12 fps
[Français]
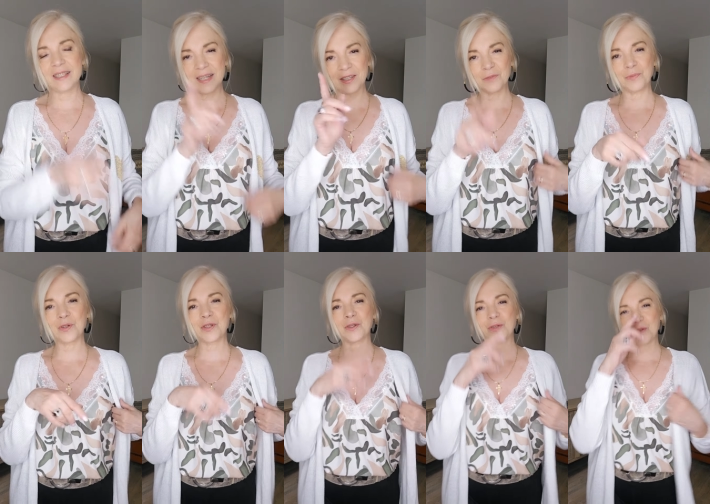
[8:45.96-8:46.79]

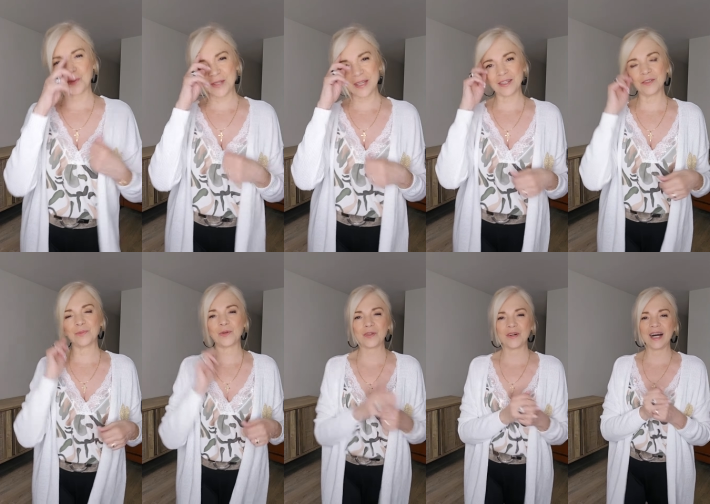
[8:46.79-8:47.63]
50% coton,
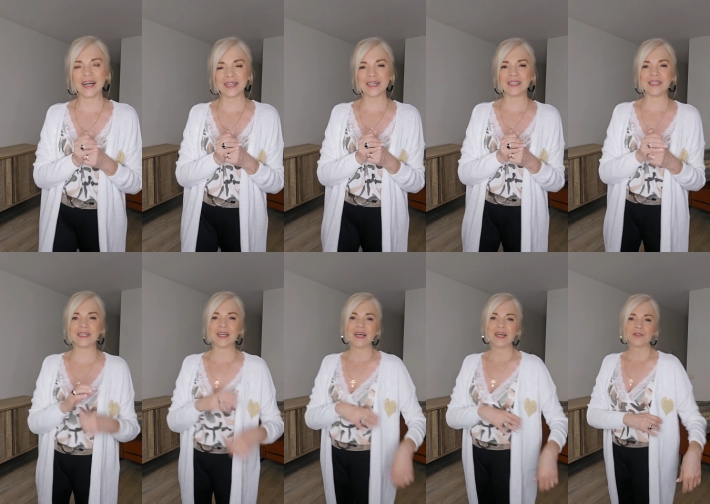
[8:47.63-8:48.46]
50% acrylique.
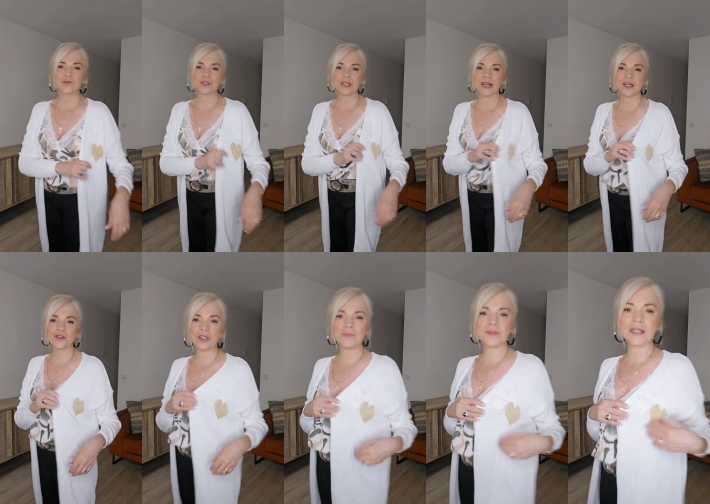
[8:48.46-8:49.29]
Donc il a un
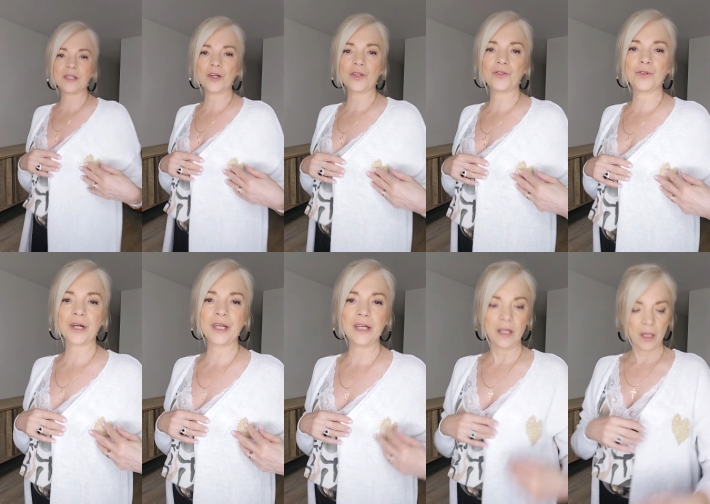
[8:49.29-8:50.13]
joli petit cœur
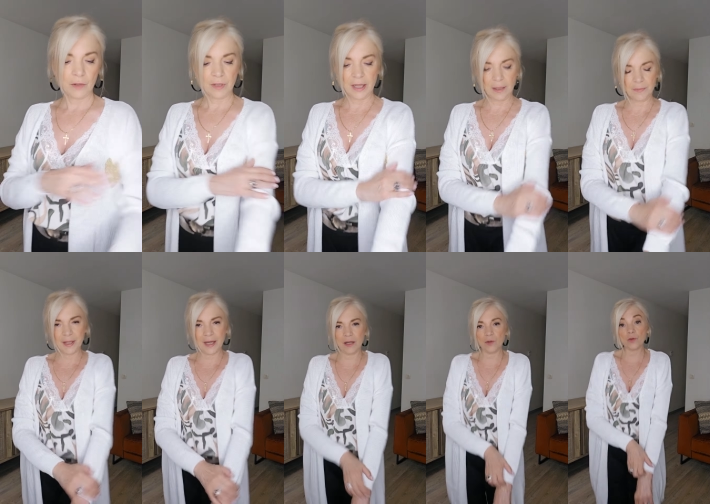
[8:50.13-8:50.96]
doré, voilà,
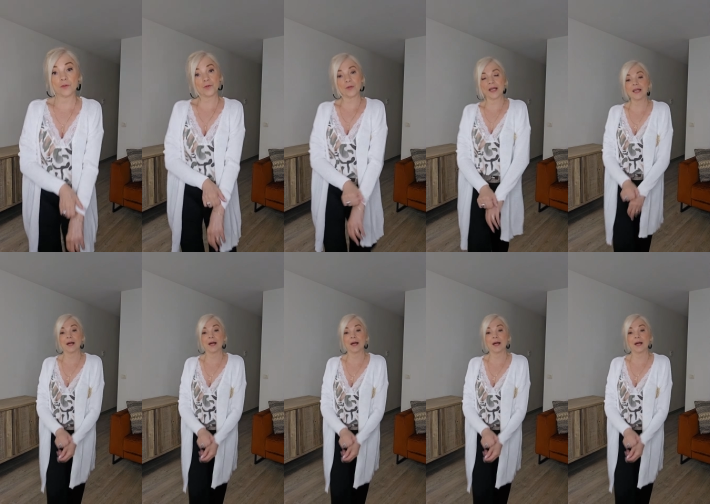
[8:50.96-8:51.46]
bien long. Celui-là, il est